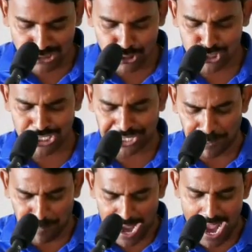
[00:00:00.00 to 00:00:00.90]
దృష్టికి
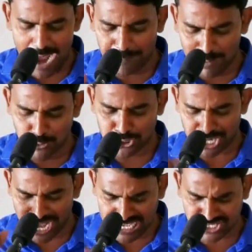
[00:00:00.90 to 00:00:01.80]
పాపము
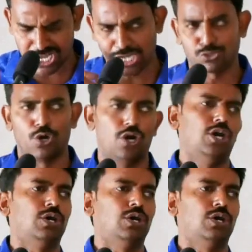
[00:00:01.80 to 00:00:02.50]
చేసినదో